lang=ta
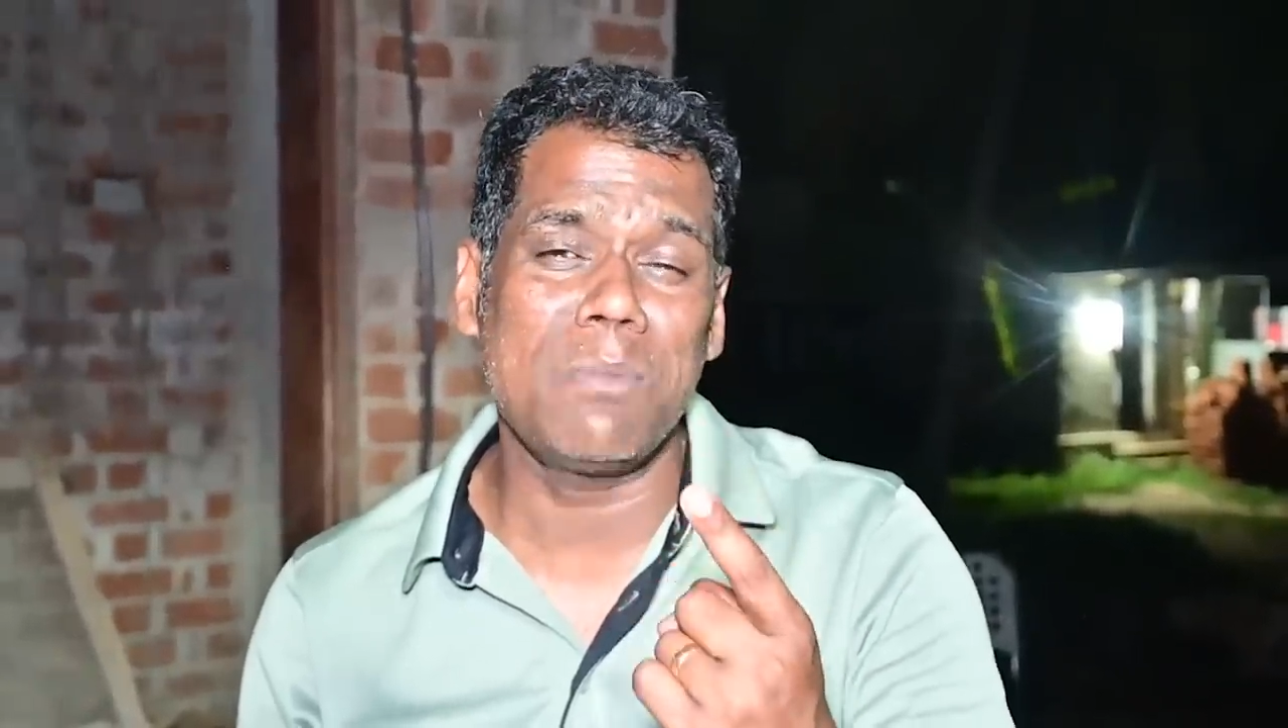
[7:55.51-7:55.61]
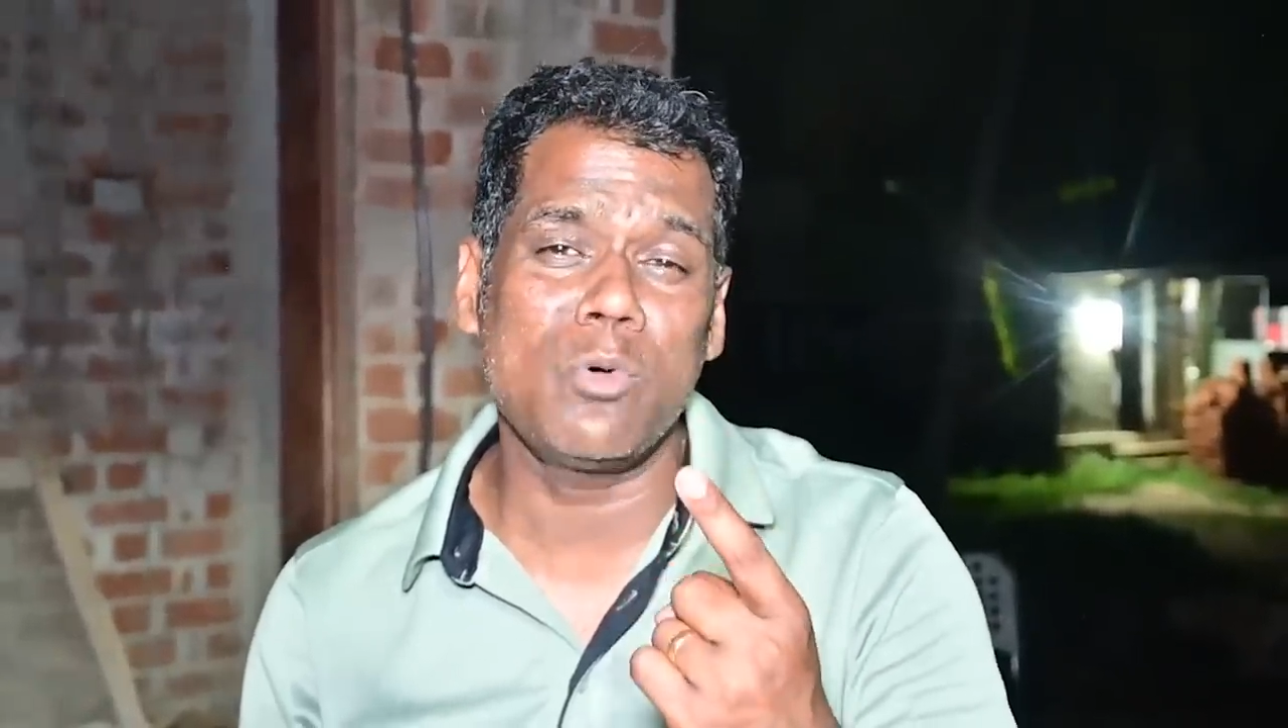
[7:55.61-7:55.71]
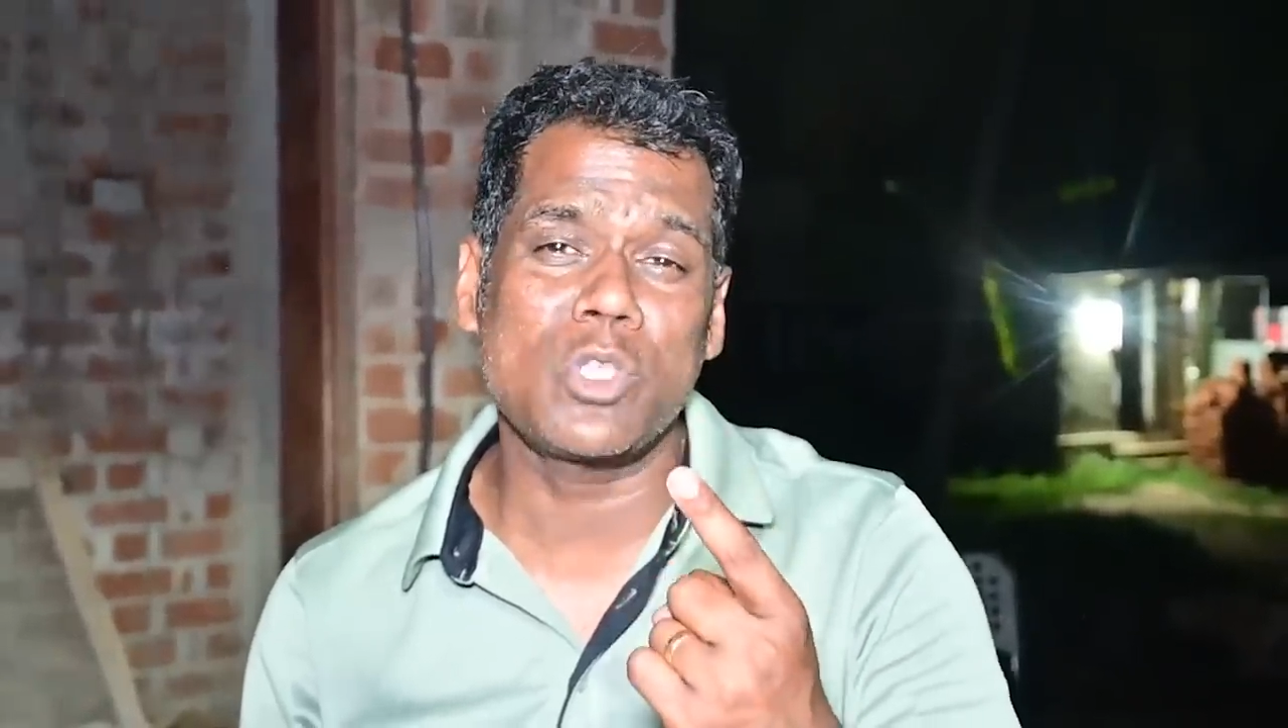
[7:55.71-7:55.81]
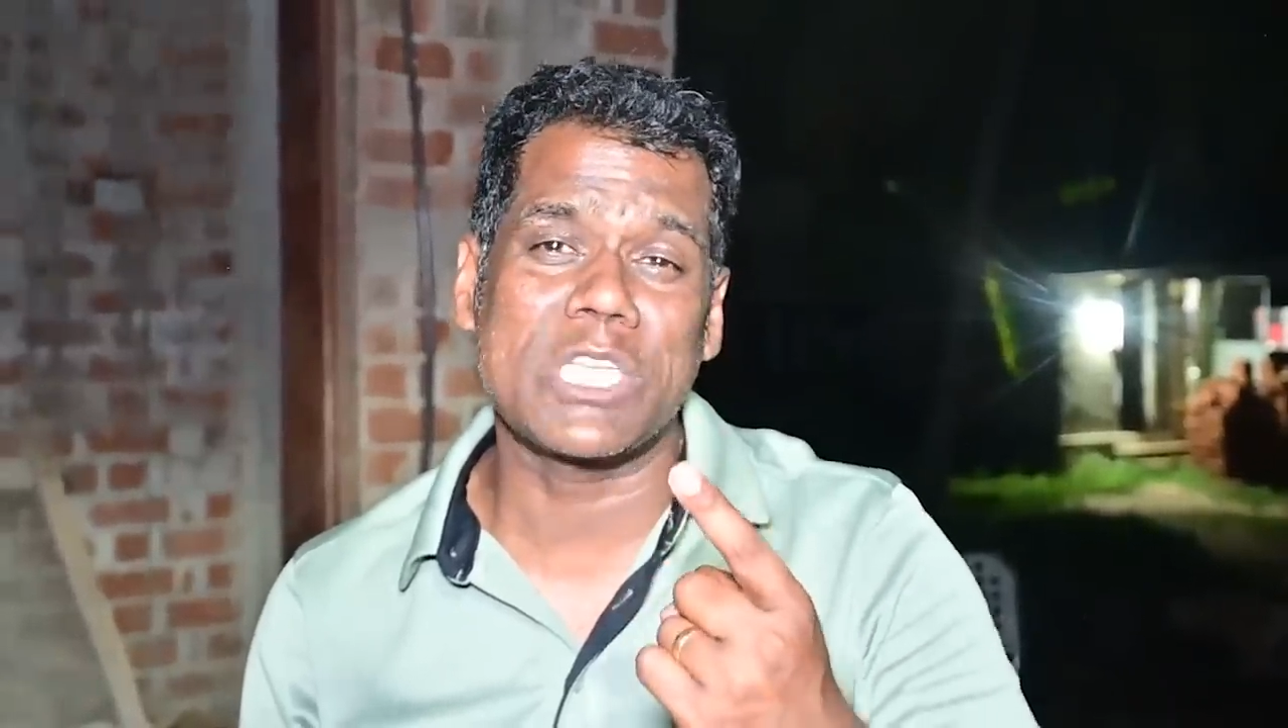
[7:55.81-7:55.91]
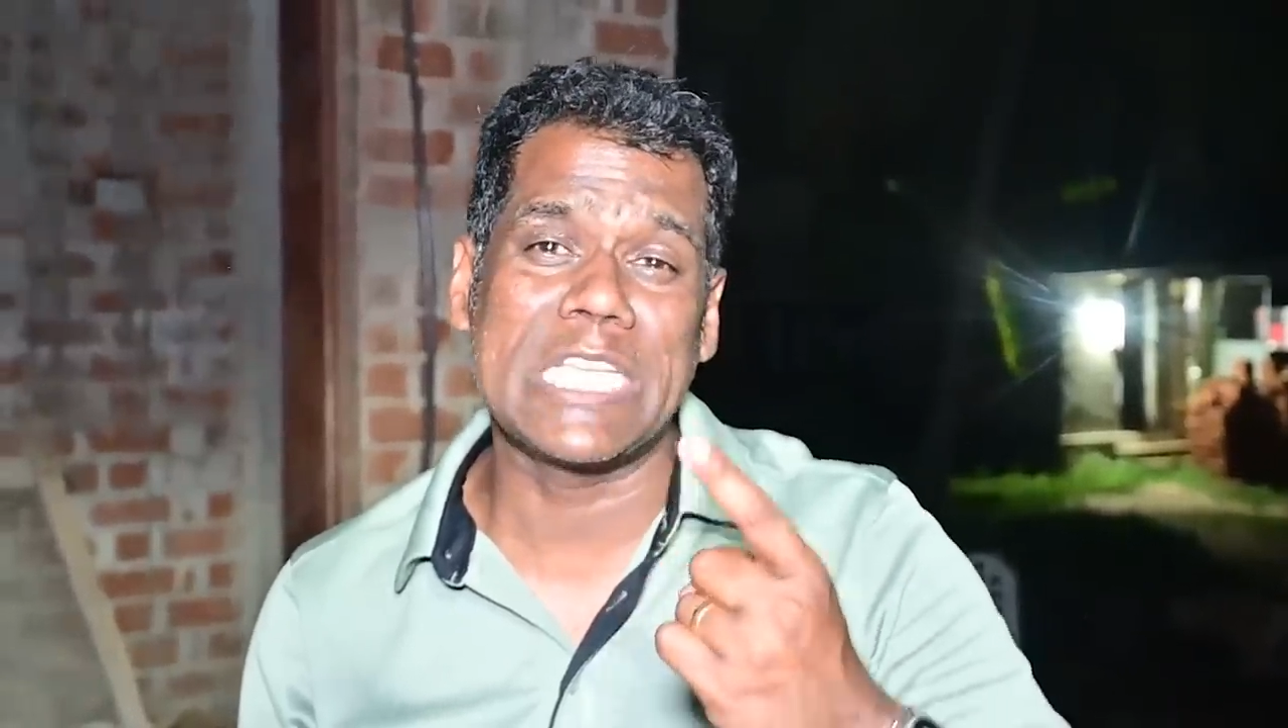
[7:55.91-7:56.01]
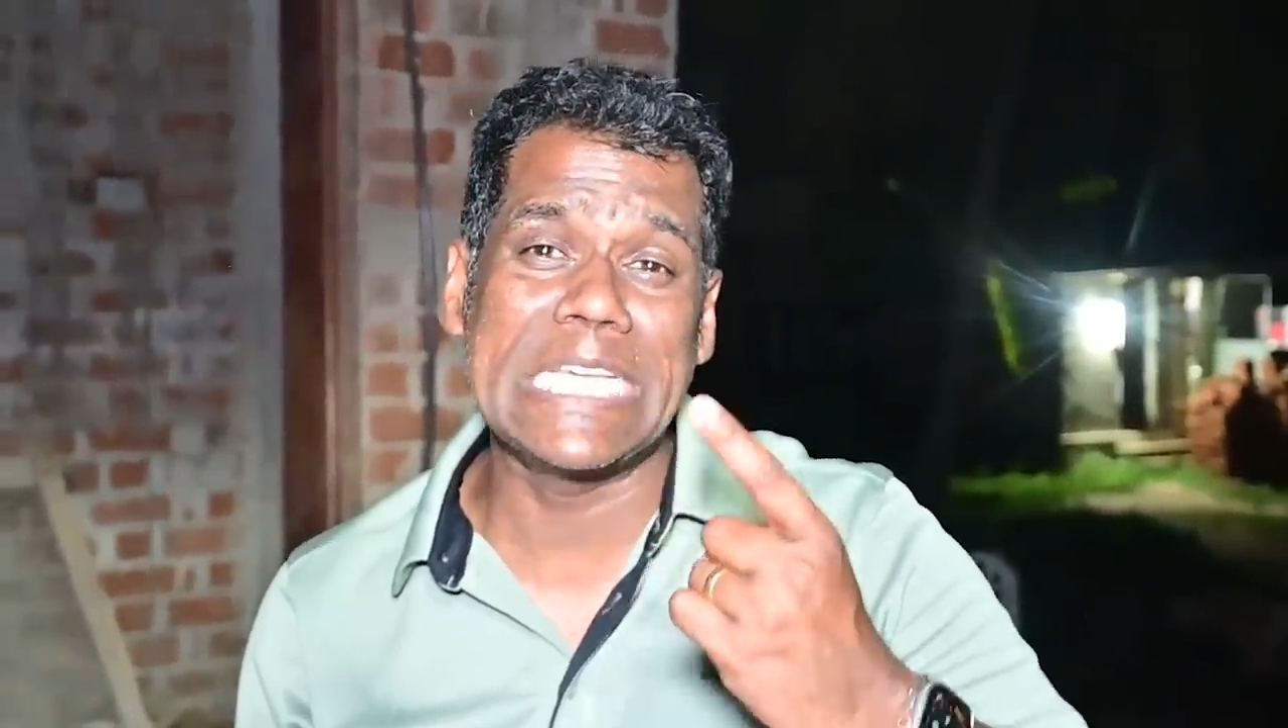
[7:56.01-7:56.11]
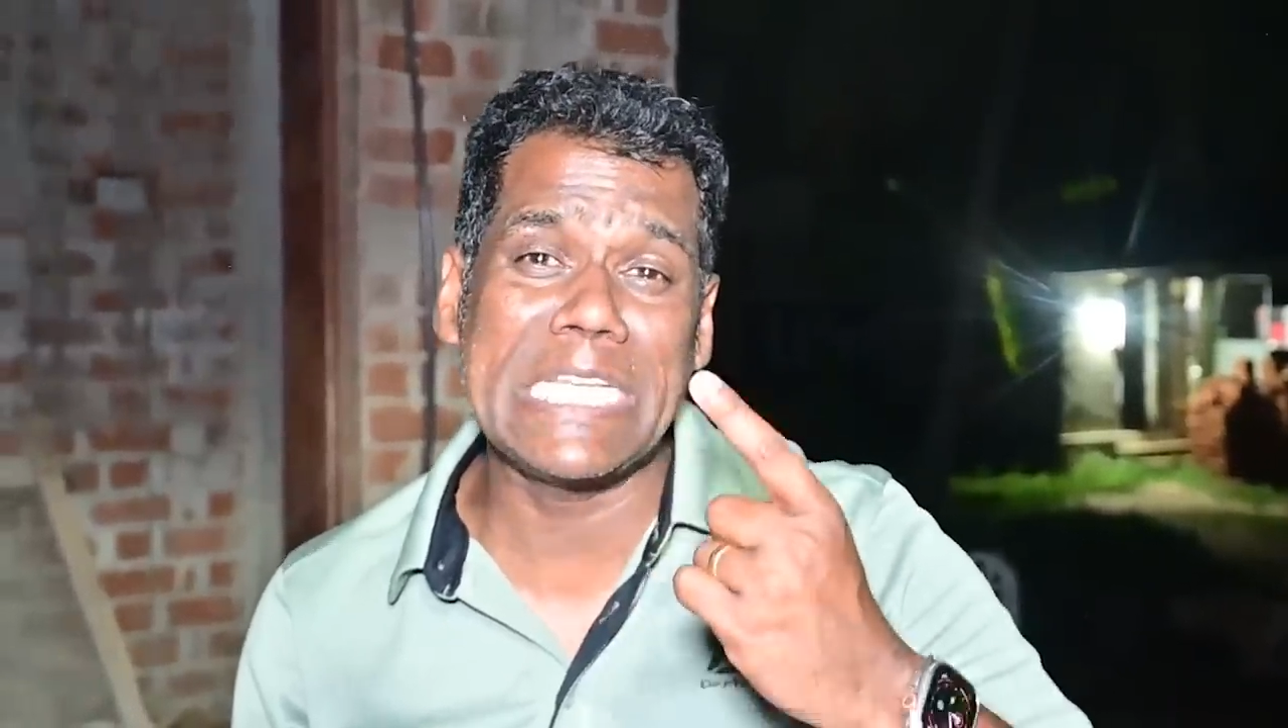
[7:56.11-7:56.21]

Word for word: அல்மோஸ்ட்